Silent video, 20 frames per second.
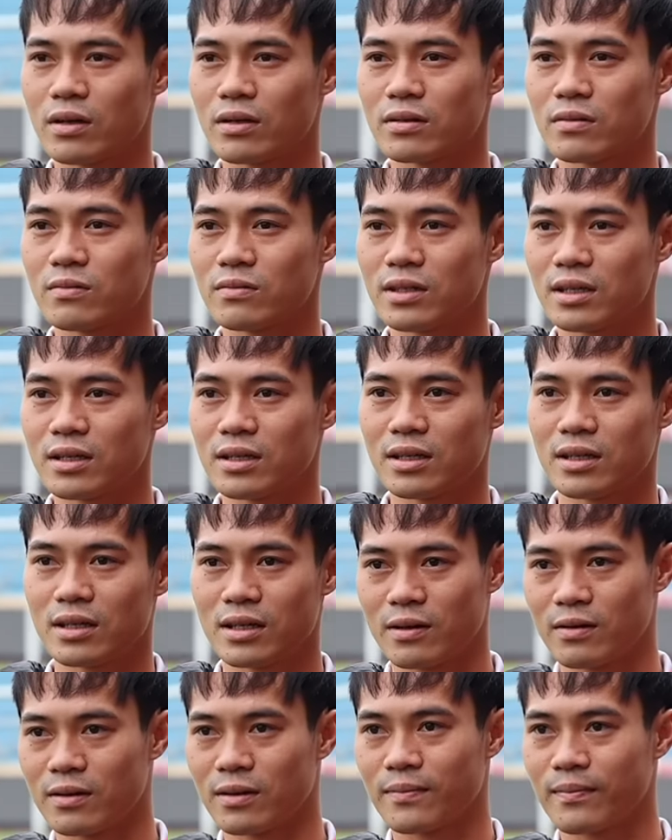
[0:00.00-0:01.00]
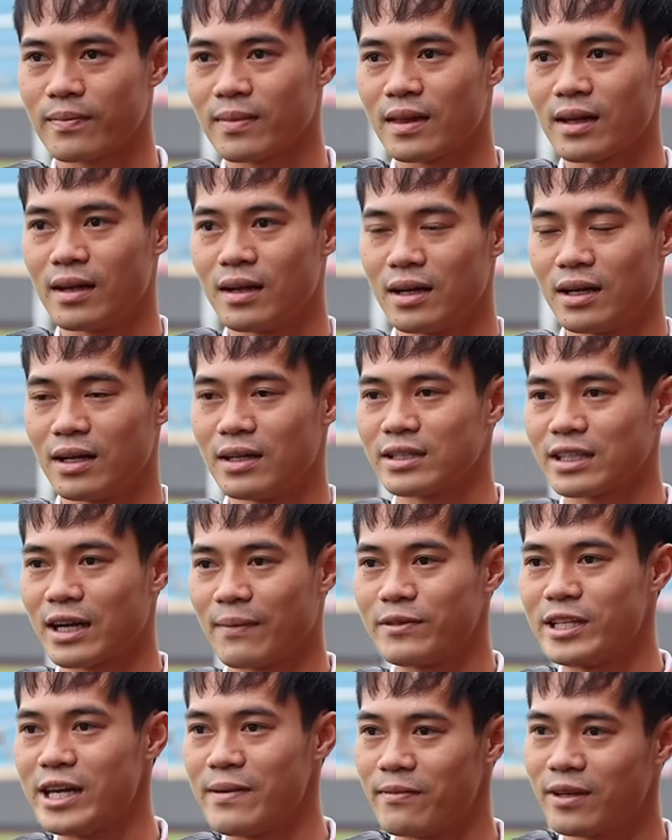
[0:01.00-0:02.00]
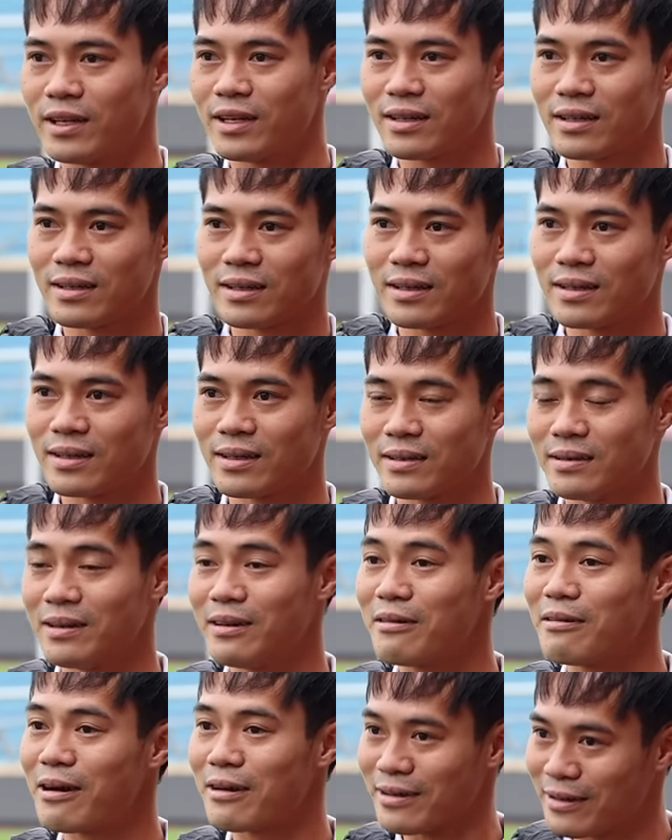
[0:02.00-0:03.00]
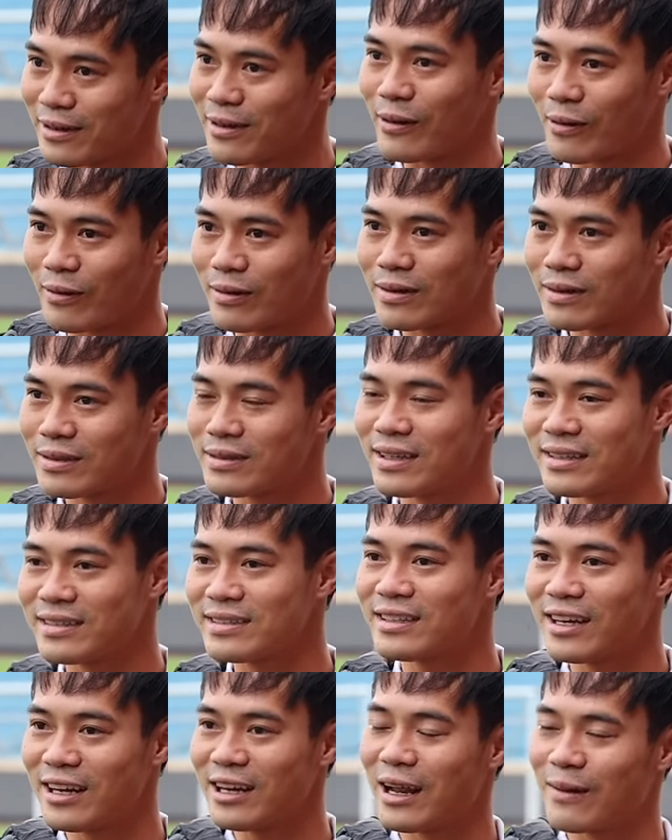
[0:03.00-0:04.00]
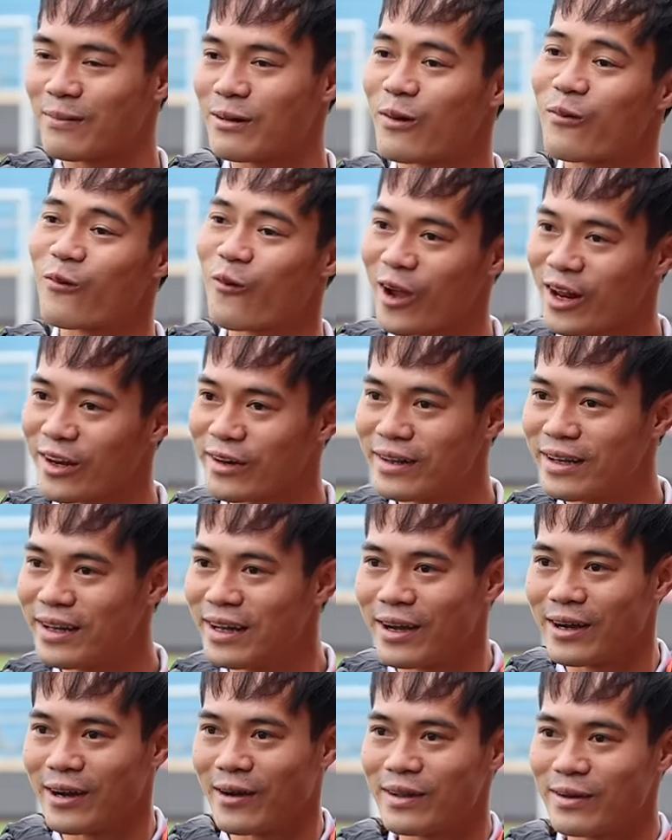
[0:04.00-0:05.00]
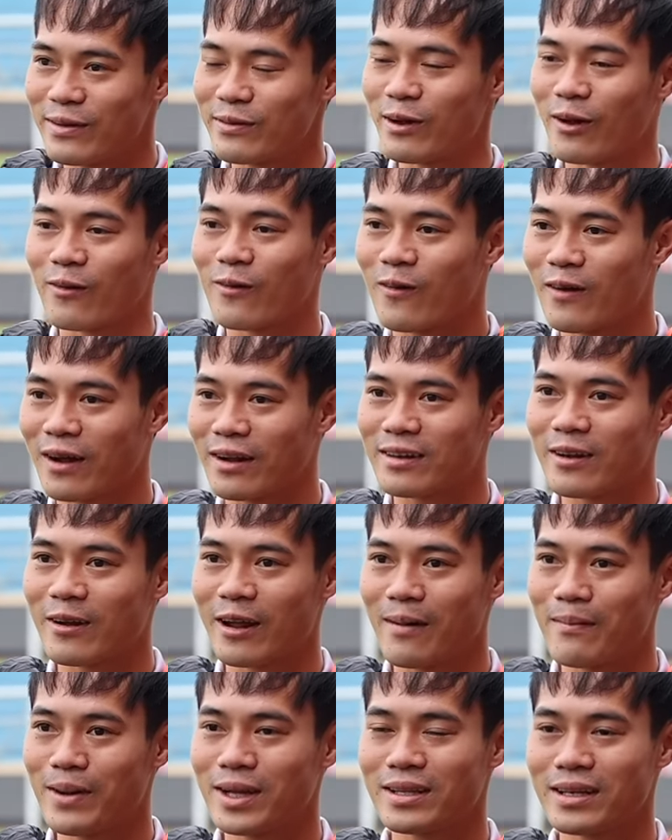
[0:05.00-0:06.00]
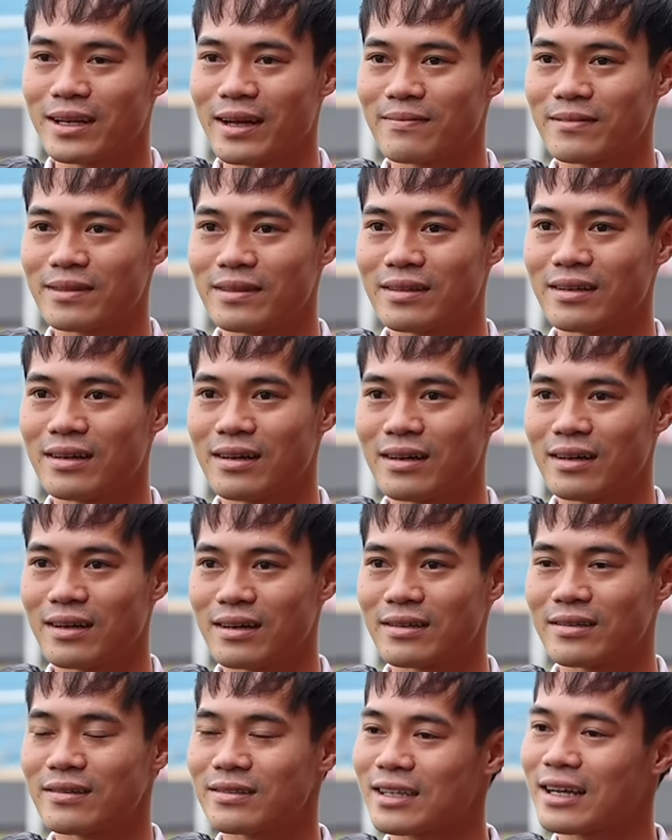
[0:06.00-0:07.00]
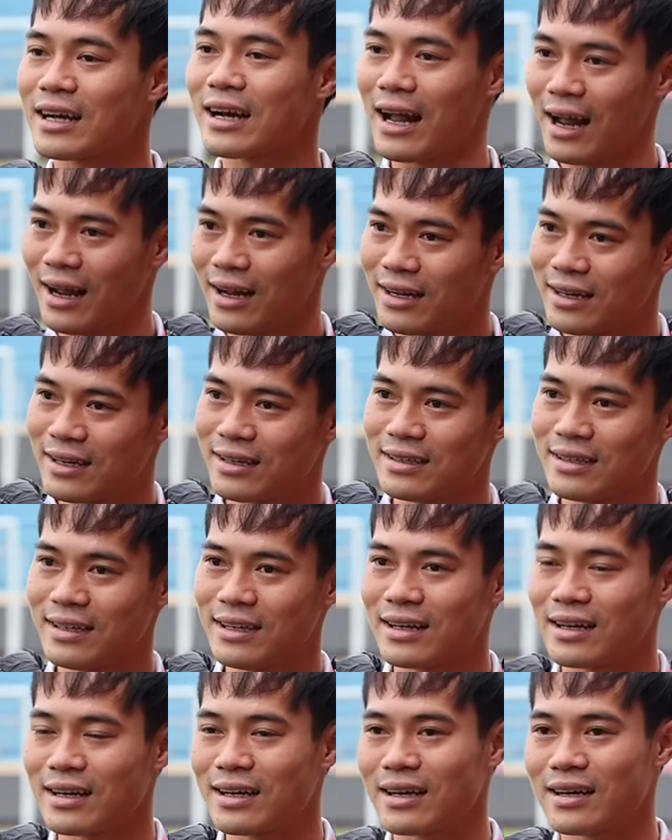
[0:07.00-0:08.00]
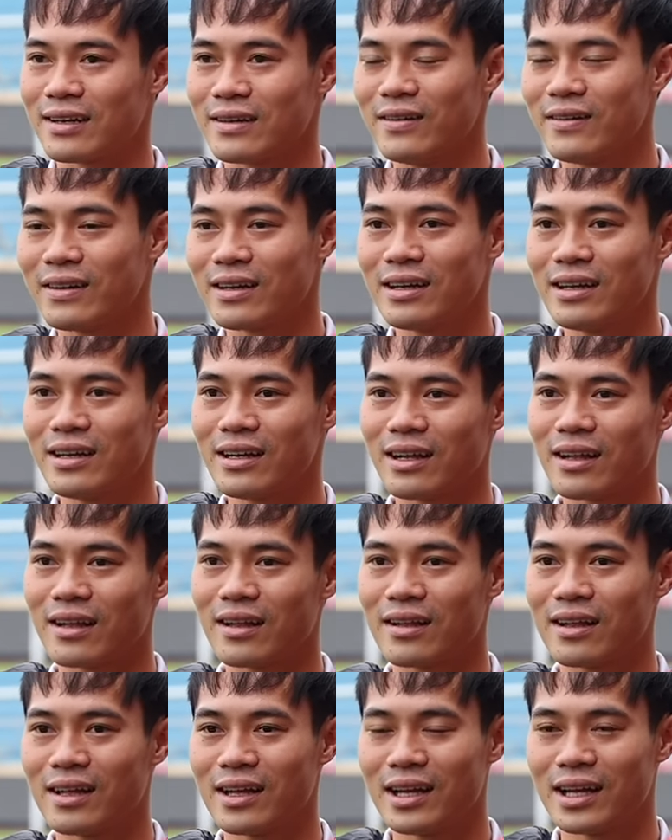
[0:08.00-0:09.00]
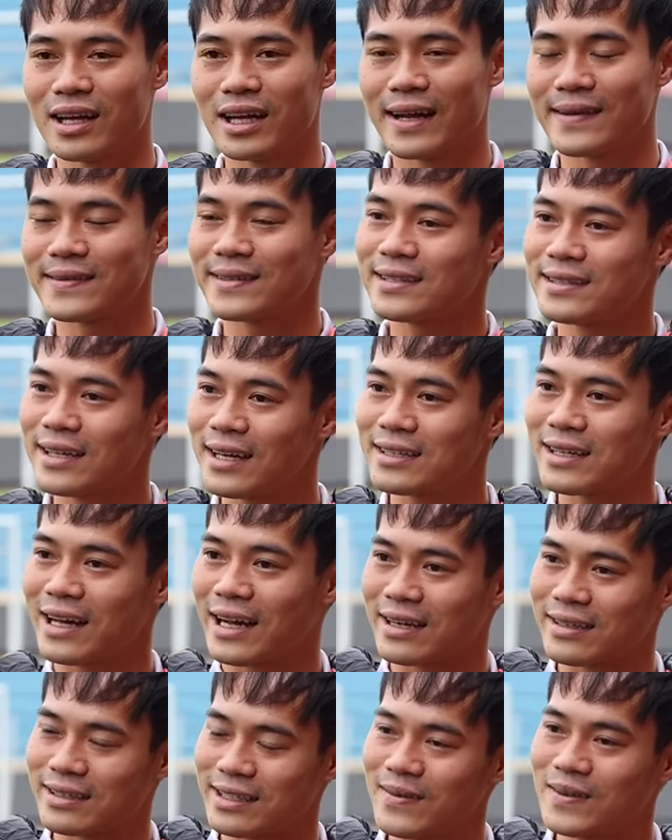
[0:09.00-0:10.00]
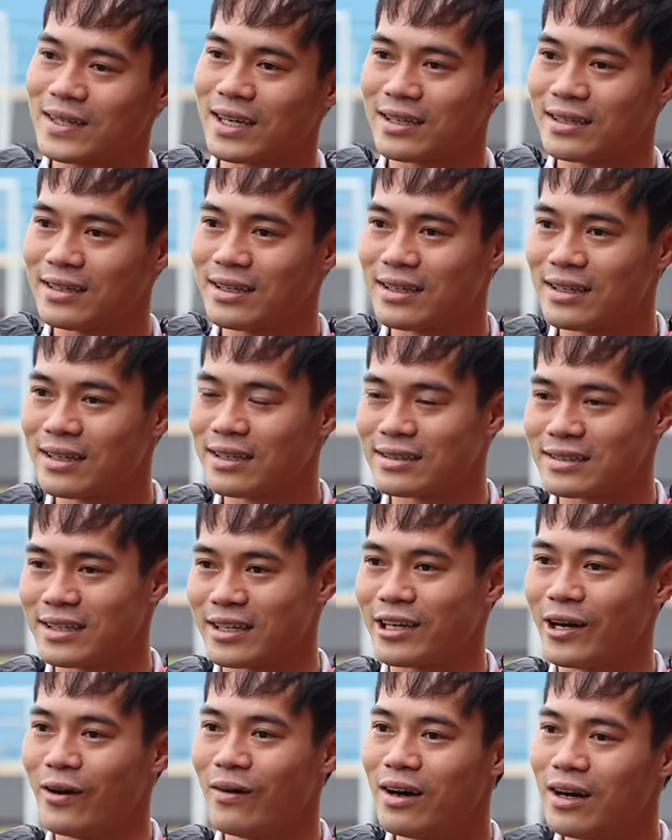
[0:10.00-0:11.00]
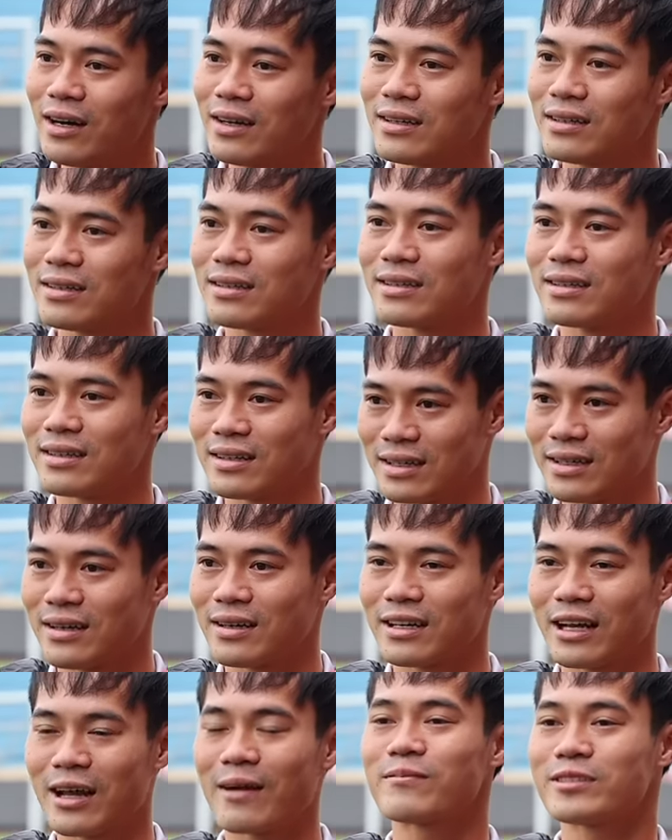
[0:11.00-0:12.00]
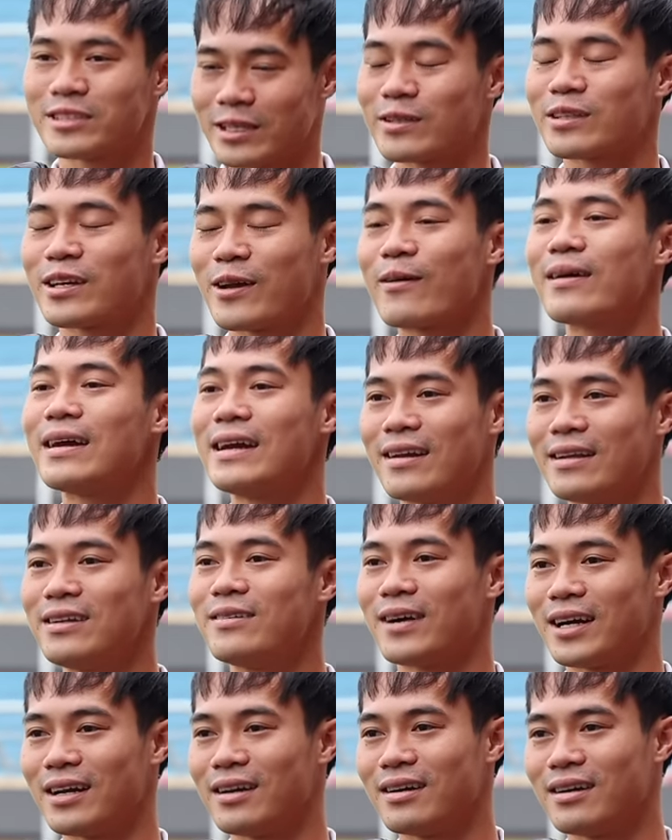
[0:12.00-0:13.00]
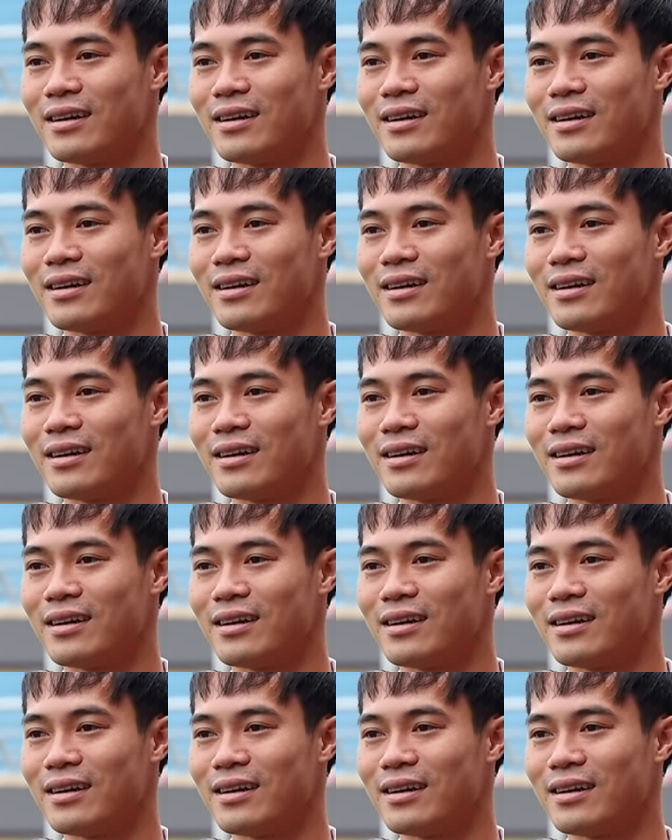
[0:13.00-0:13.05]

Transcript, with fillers: là cũng rất là kiểu như cầm nhịp đấy, những người như kiểu rất dễ làm lòng quen. Ở những người phong cách của em ấy thì em nó sẽ khác, nên là đôi khi em sẽ dễ dàng tiếp cận hơn, trận đấu hơn. Em theo em nghĩ là như vậy.